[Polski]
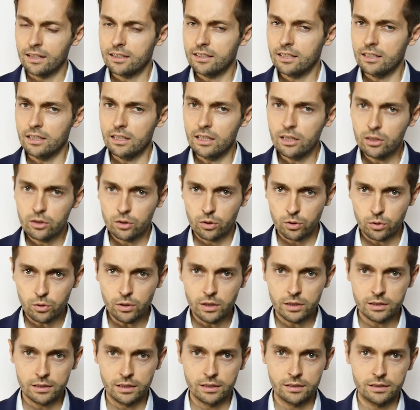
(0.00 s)
a ty
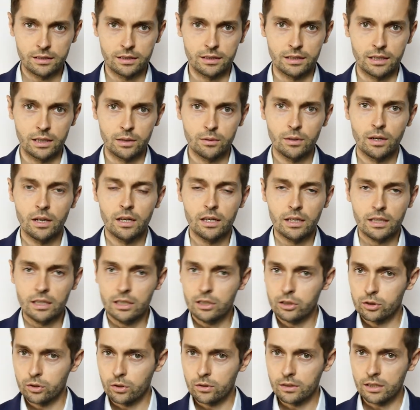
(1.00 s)
ignorujesz ten sygnał
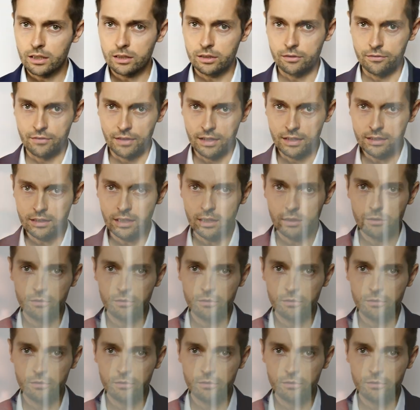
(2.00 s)
i żądasz więcej